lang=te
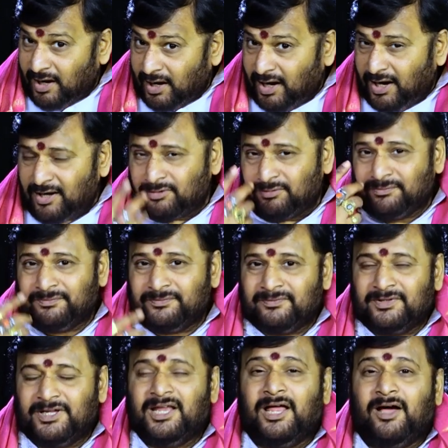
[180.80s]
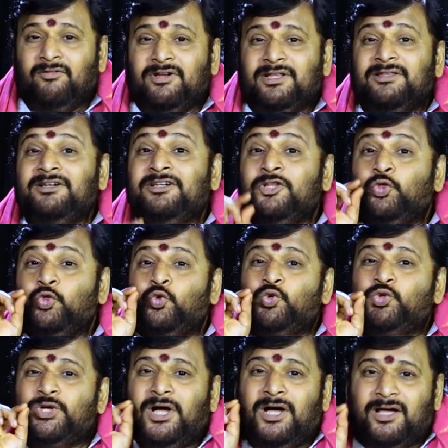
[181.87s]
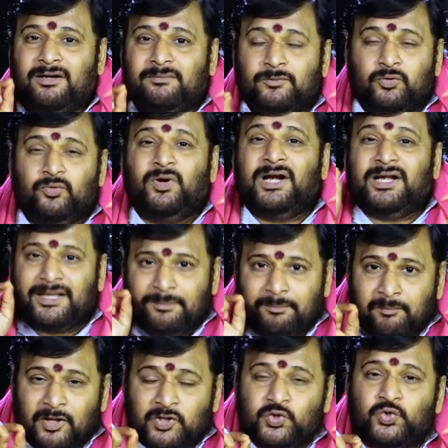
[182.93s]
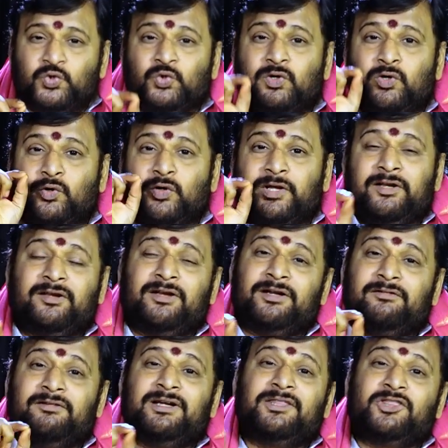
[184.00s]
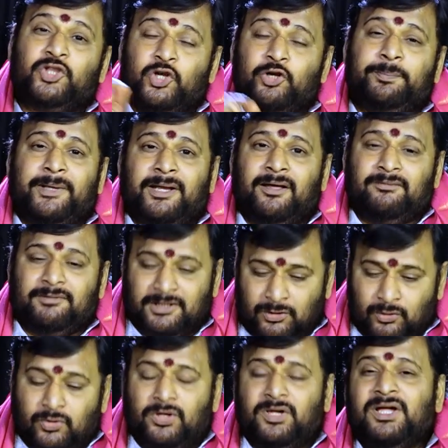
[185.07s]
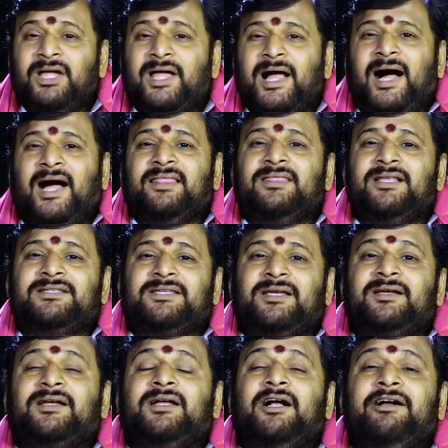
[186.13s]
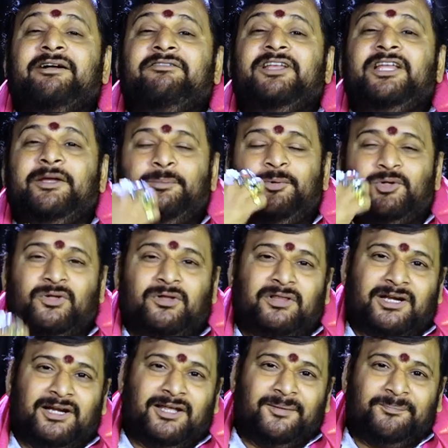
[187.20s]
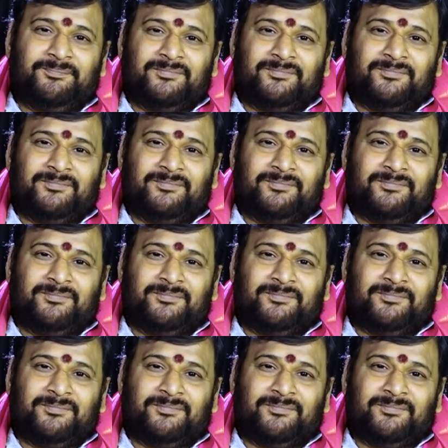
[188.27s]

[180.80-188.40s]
హారం ఎలా ఉన్నదంటే తుషారము అంటే మంచులో ఎన్నటువంటి తెలుపు ఎలా ఉన్నదో అంత చక్కగా వెలిగిపోతుందట